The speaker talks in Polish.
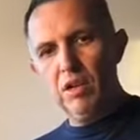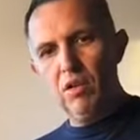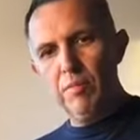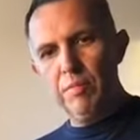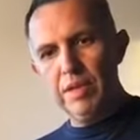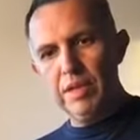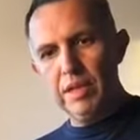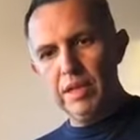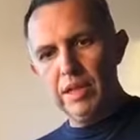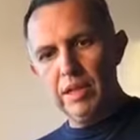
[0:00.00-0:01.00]

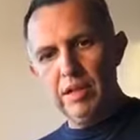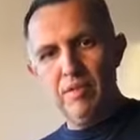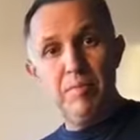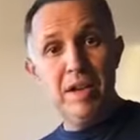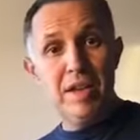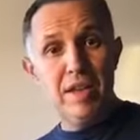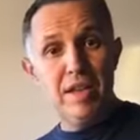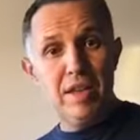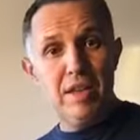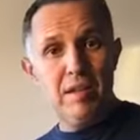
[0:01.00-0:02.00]
Olimpijskich e, w
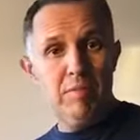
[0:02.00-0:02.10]
Berlinie.